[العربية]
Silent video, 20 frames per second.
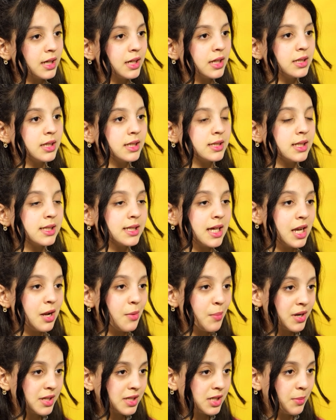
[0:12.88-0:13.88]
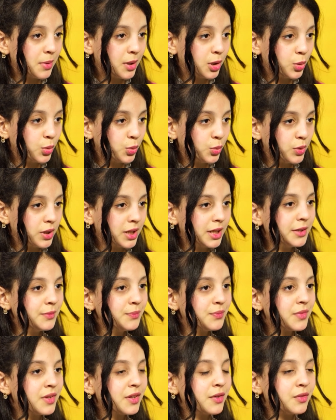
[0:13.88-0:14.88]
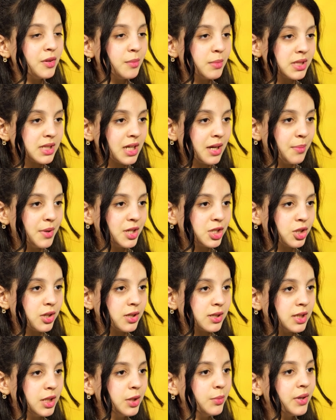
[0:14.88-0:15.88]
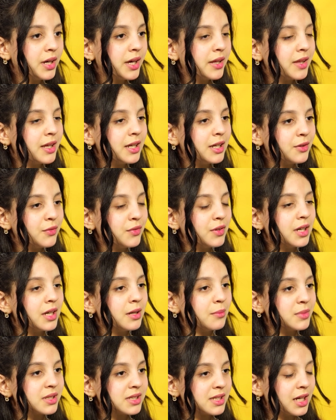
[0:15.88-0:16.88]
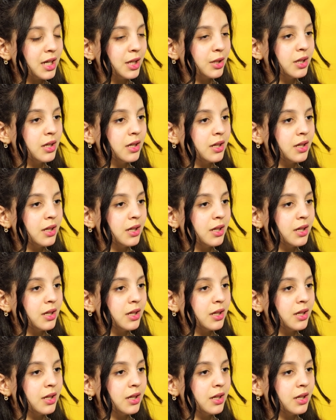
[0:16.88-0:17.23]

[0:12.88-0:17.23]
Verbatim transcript: صغير تحصلت على المرتبة الأولى في مسرح باش تنزي وكذلك في المسرح